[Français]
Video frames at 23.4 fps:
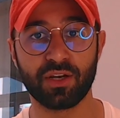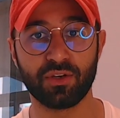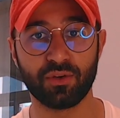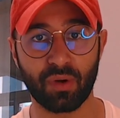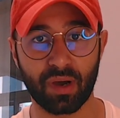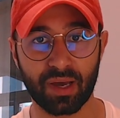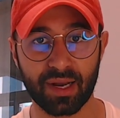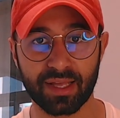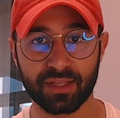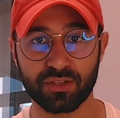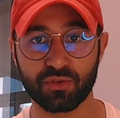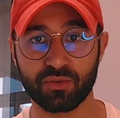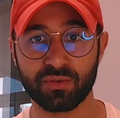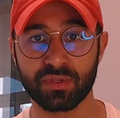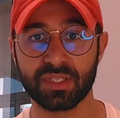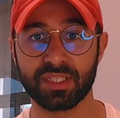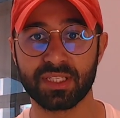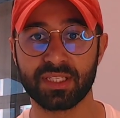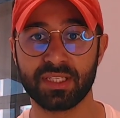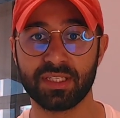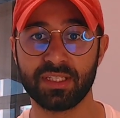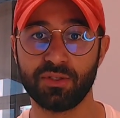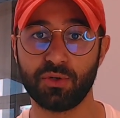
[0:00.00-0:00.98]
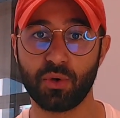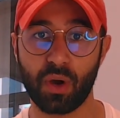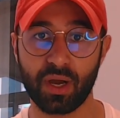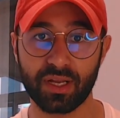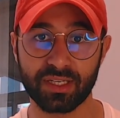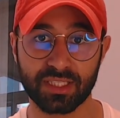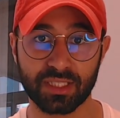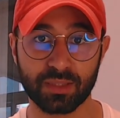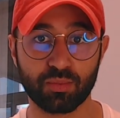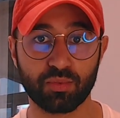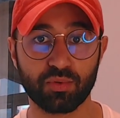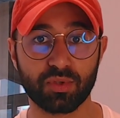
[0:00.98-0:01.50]
il y aura la Tunisie, il y aura
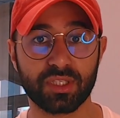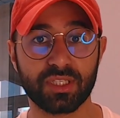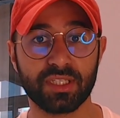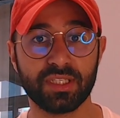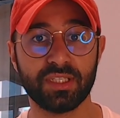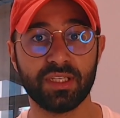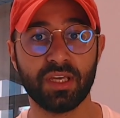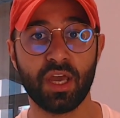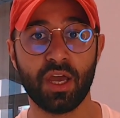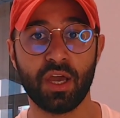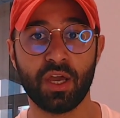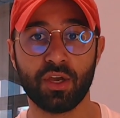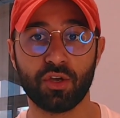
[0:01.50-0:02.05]
Djibouti,